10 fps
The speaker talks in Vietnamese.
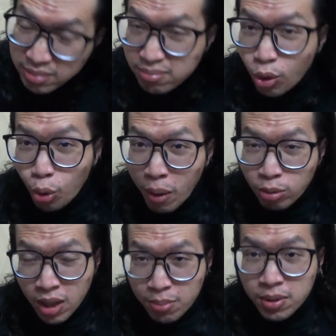độ bóng
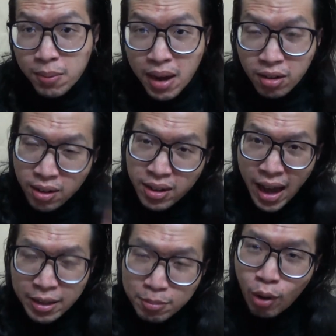thấp các bạn nó hơi
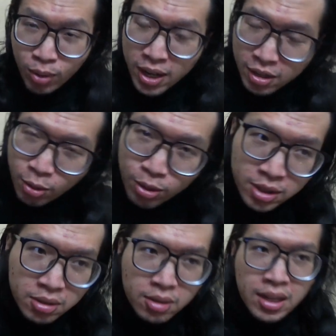ánh bóng lên thôi
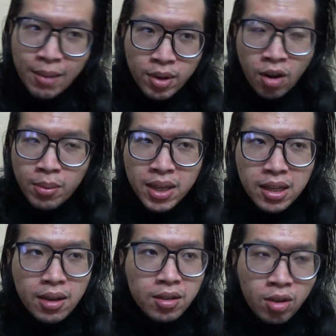chứ thực ra mình nói mình
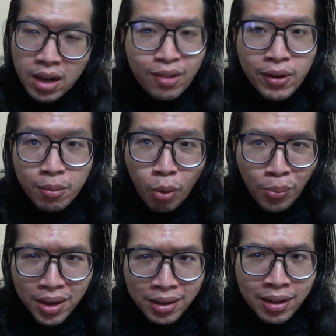nghĩ là con này nó phải là bóng
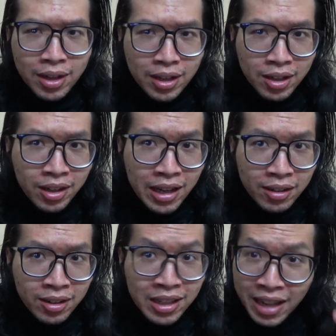mờ
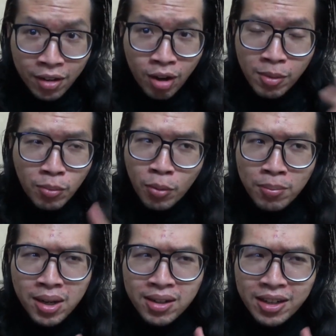nên nên đặt nó là một
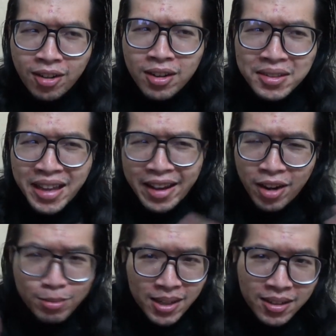bóng mờ thì nó nghe nó
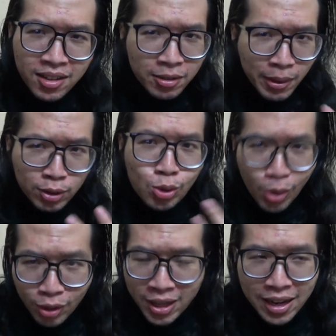hấp dẫn hơn hoặc dù
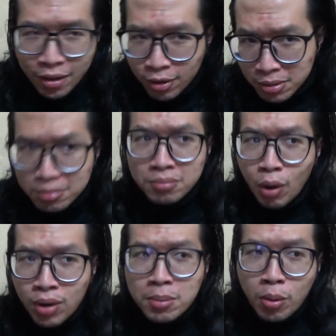là có thể là nó
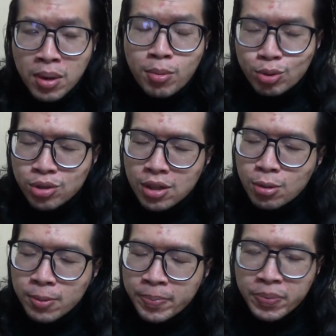bóng hơn bóng mờ một chút
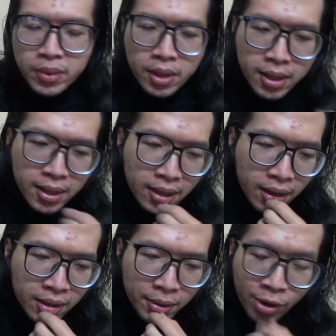xíu
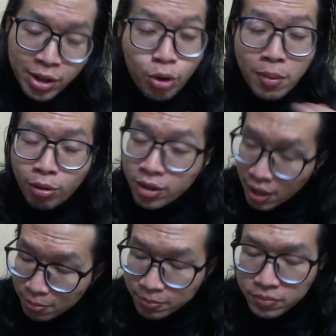nhưng mà con này độ bóng nó
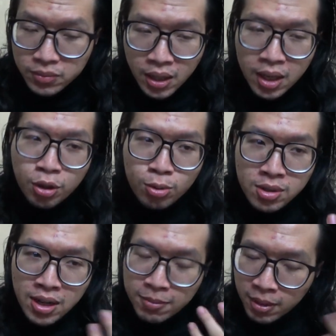thấp à, độ
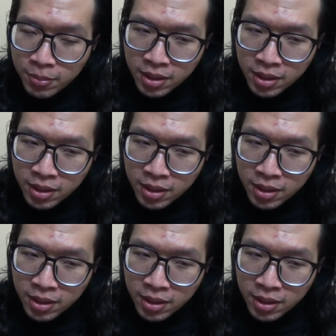giữ nếp tầm